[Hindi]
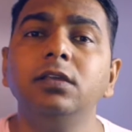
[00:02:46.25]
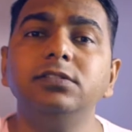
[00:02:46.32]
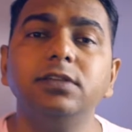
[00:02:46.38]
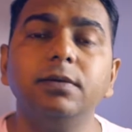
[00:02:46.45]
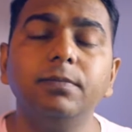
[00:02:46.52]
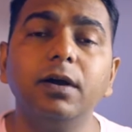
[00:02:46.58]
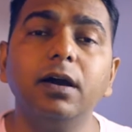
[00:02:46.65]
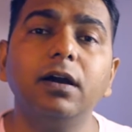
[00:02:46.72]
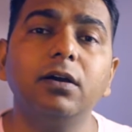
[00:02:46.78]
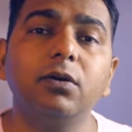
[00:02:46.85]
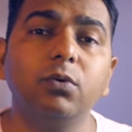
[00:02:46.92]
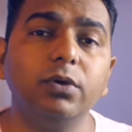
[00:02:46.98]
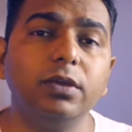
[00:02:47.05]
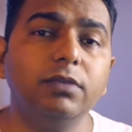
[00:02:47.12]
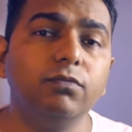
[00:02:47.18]
जब
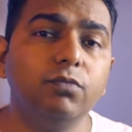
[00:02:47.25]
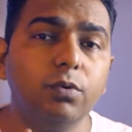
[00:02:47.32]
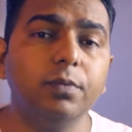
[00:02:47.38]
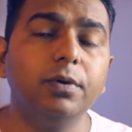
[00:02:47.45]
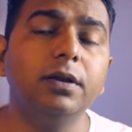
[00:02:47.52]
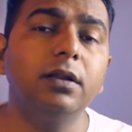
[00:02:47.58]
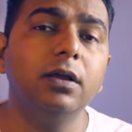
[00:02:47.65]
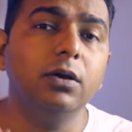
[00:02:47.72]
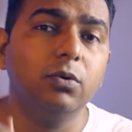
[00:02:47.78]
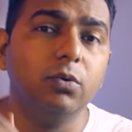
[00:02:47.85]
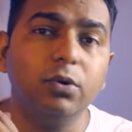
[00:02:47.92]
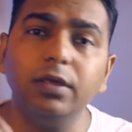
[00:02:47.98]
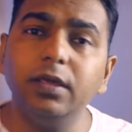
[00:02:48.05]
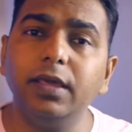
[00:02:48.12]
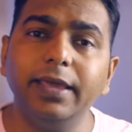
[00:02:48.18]
कोई व्यूवर
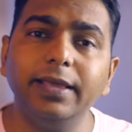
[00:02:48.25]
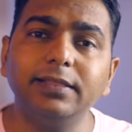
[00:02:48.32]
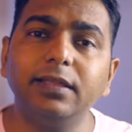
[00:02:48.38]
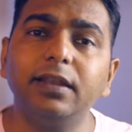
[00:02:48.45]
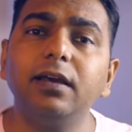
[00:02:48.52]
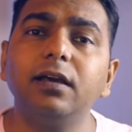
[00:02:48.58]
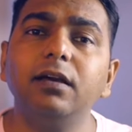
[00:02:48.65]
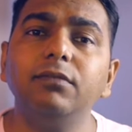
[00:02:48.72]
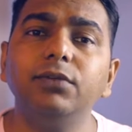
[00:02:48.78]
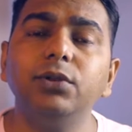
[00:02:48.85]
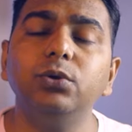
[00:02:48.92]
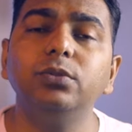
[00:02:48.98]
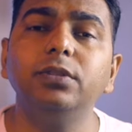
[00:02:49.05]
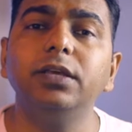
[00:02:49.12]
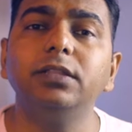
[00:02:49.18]
कोई एक तरह का
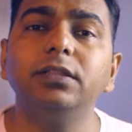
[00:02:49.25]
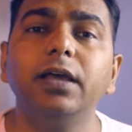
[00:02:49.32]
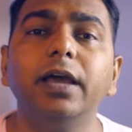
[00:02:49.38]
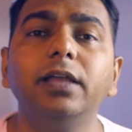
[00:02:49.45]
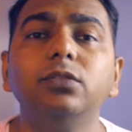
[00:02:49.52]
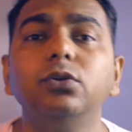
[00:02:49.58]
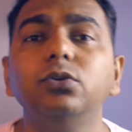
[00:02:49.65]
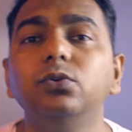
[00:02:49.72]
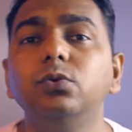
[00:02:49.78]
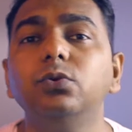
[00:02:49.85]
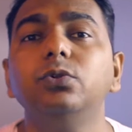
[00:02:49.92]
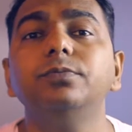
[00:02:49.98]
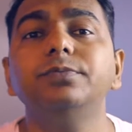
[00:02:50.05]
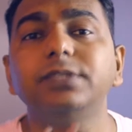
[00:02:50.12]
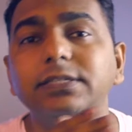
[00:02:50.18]
वीडियो देखता है तो
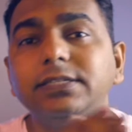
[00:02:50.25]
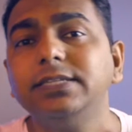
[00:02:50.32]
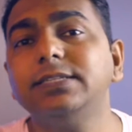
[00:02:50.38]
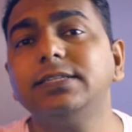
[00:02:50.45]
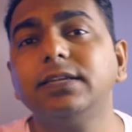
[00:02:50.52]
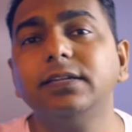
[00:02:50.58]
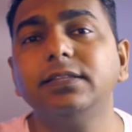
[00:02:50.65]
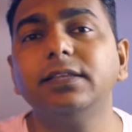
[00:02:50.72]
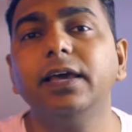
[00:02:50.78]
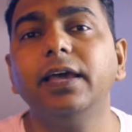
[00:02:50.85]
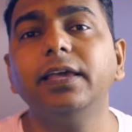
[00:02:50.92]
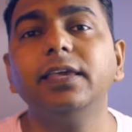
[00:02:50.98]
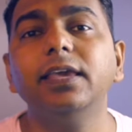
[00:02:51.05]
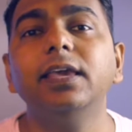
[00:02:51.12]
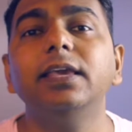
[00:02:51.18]
यूट्यूब सजेस्ट करता
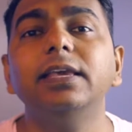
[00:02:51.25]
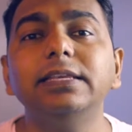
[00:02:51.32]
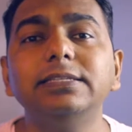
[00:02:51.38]
है कि